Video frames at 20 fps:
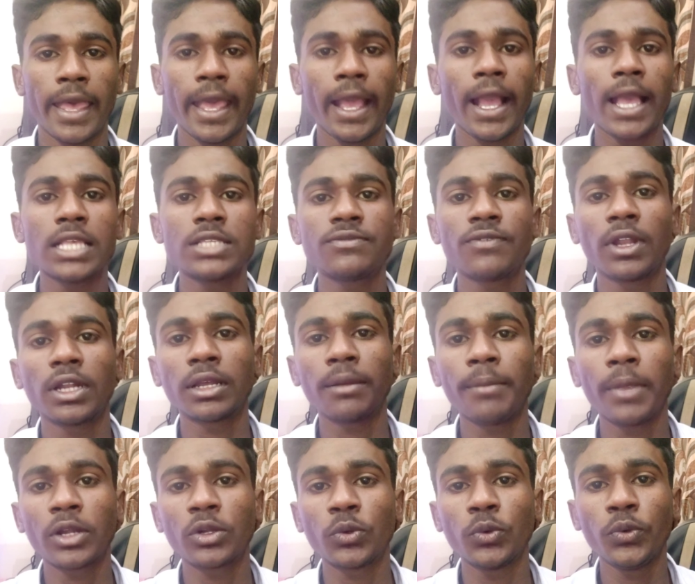है गाइस
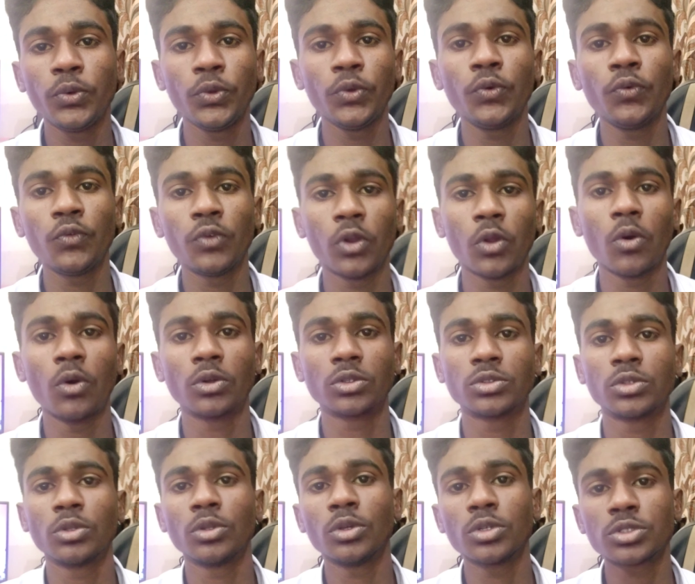वेलकम बैक टू न्यू
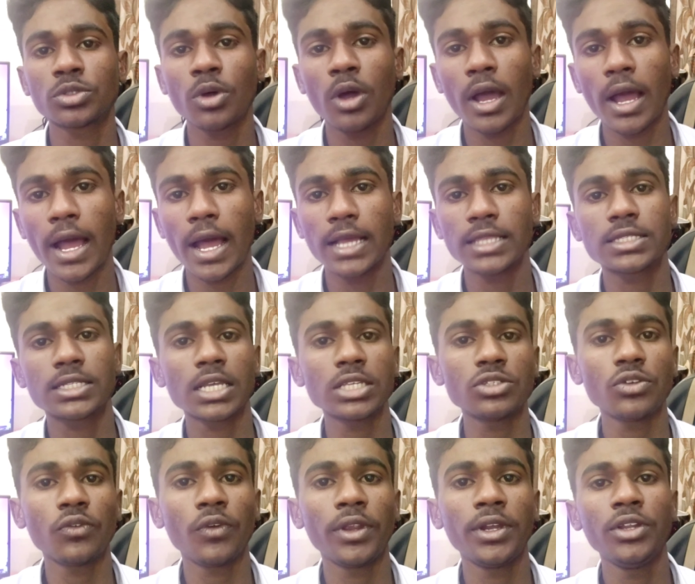व्लॉग तो दोस्तों आज
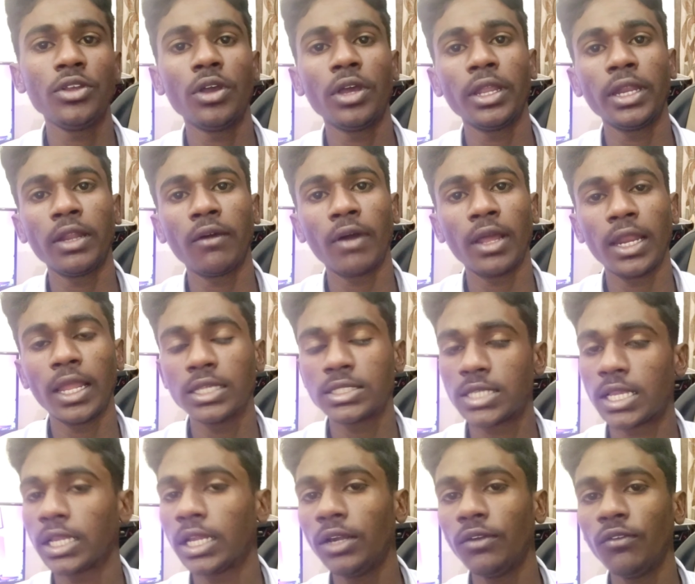का जो वीडियो होने वाला है
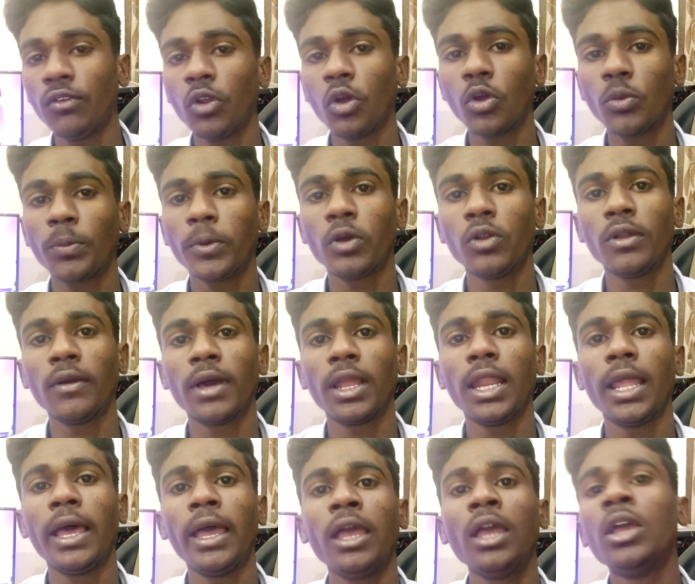सेकंड व्लॉग पे होने
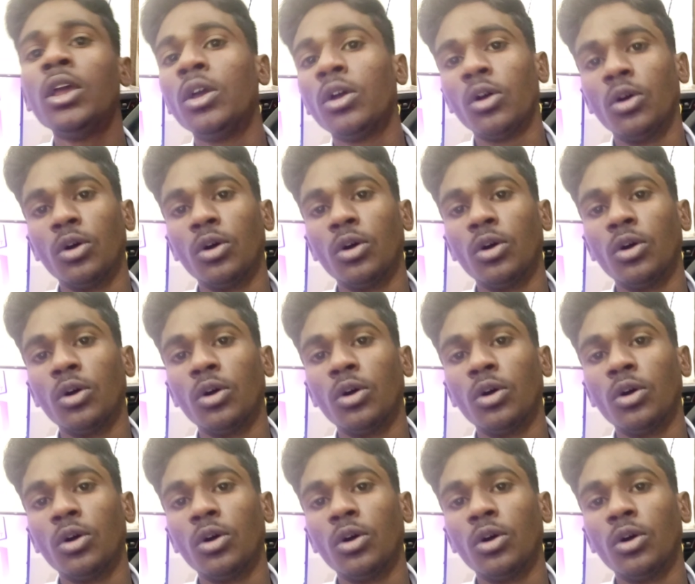वाला है